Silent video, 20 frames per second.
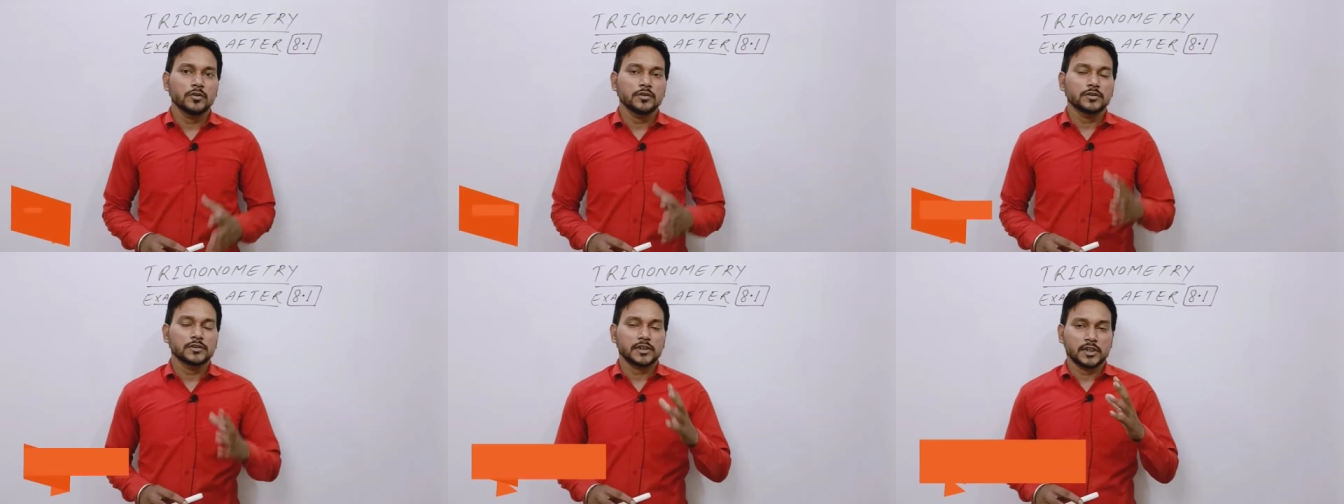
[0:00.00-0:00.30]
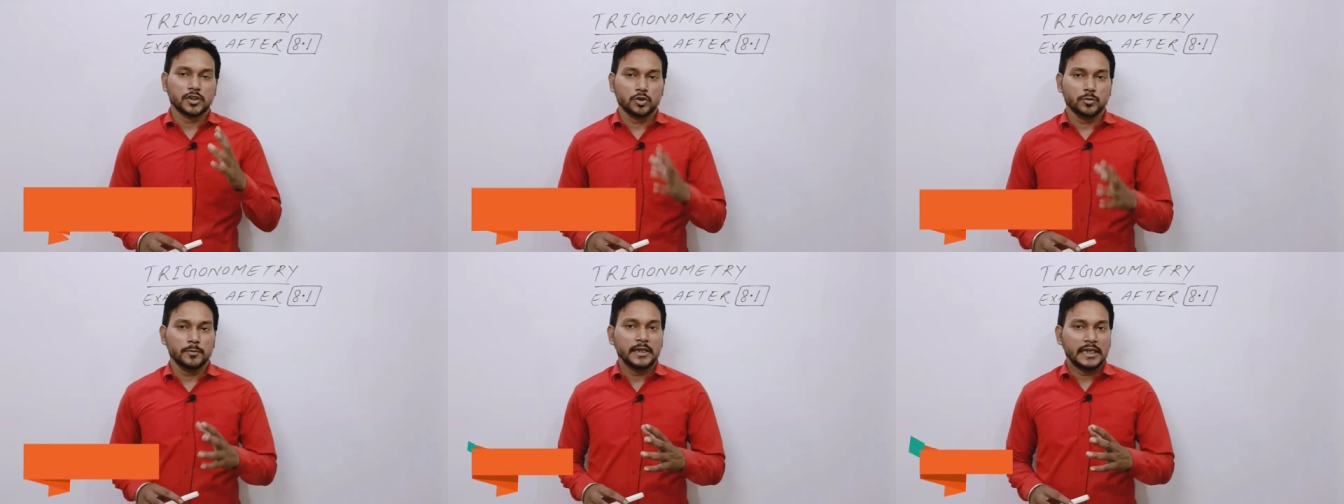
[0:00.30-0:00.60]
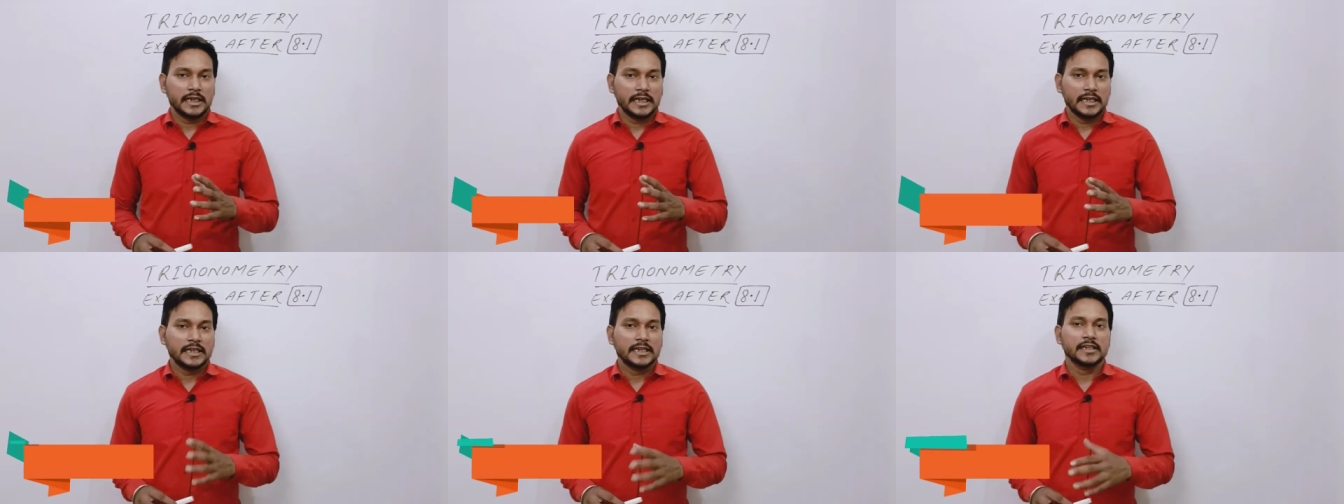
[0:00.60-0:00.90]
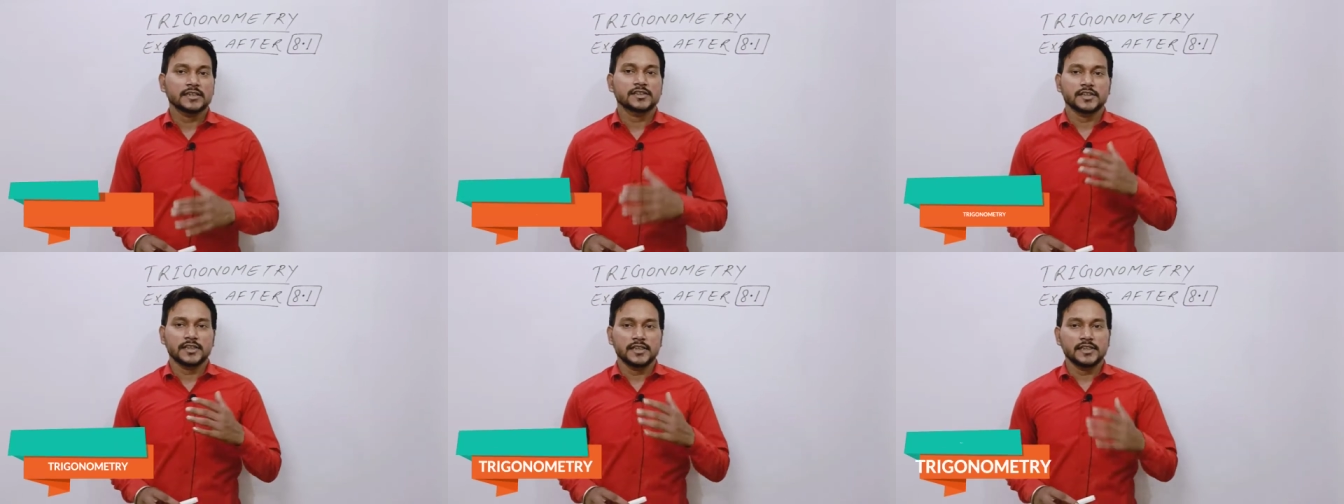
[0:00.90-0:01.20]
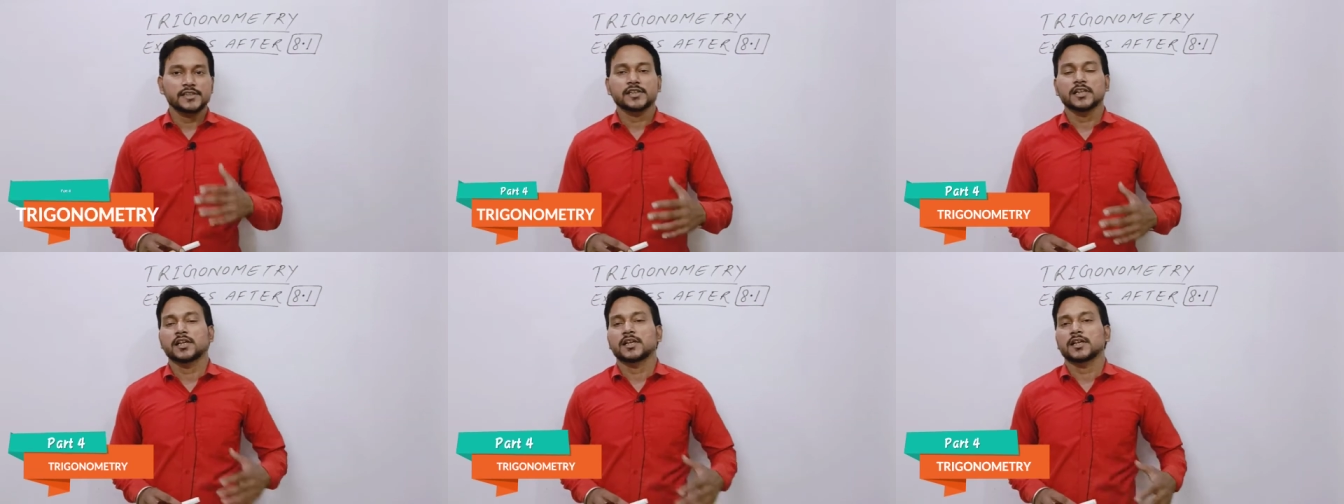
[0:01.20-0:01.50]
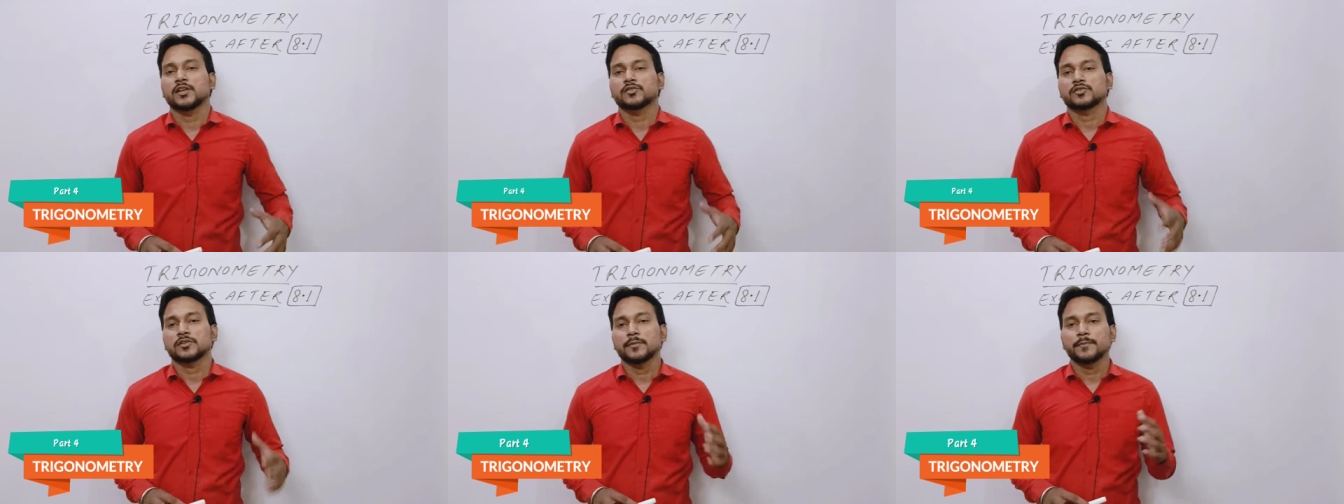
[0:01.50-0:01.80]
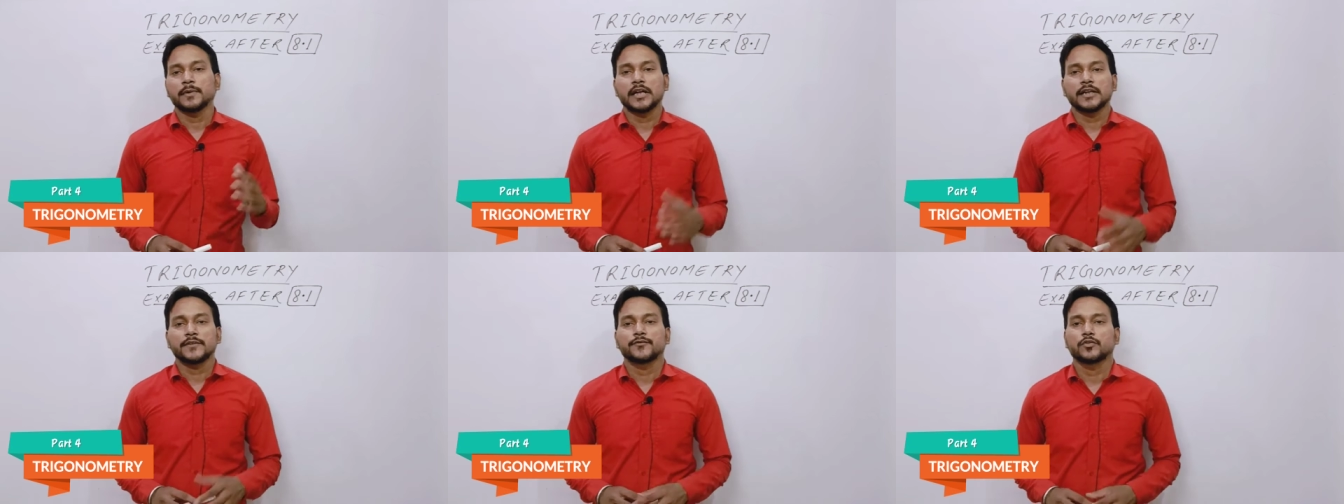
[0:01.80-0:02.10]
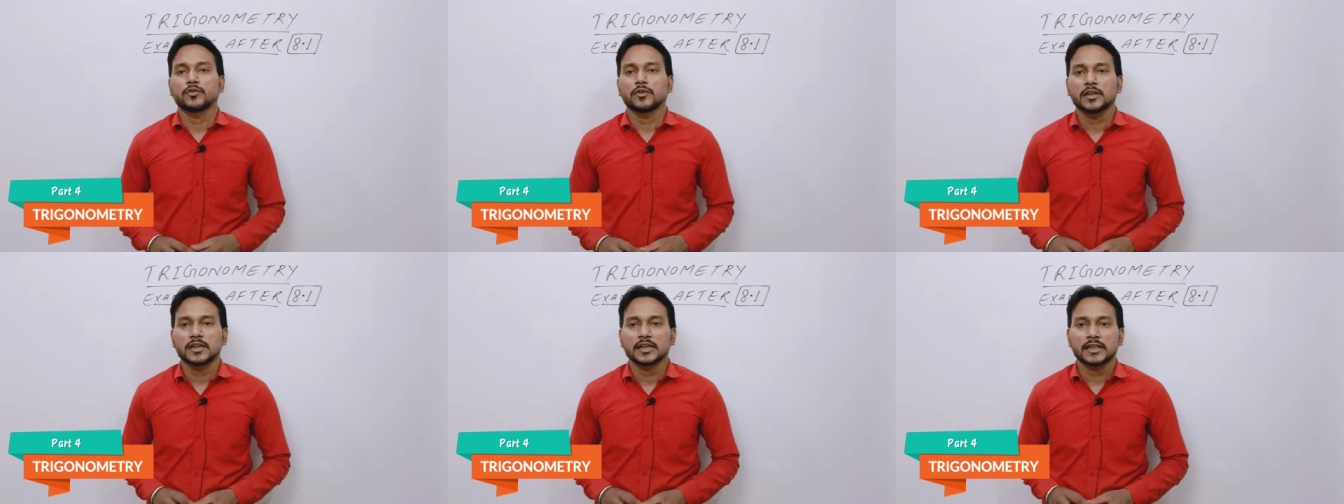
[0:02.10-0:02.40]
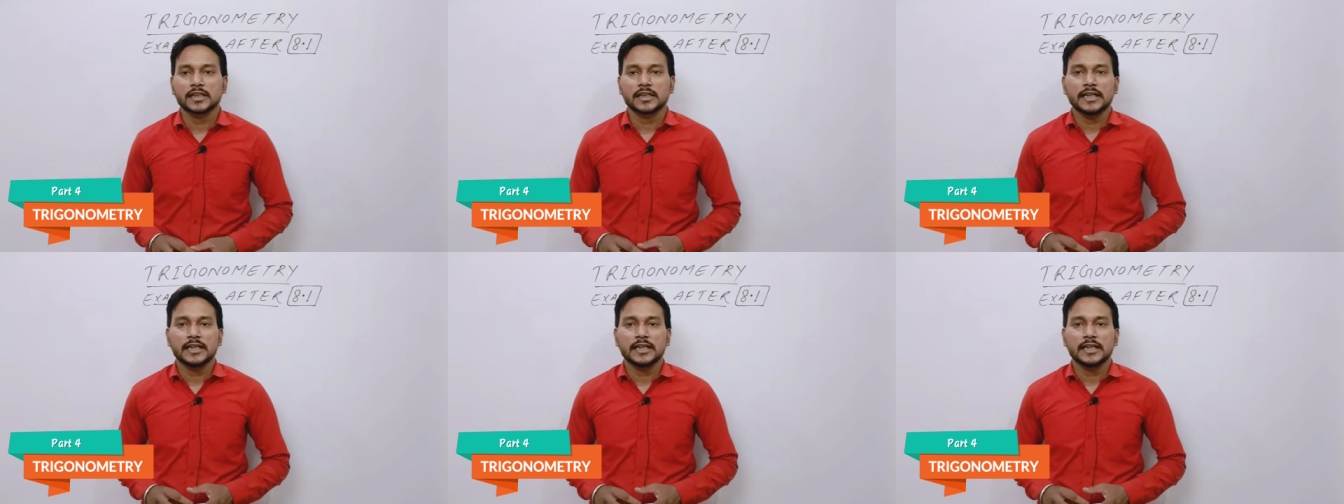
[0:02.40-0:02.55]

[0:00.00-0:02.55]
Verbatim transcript: टिक्नोमेट्रिक का सीरीज चल रहा है उसका पार्ट फोर लेकर के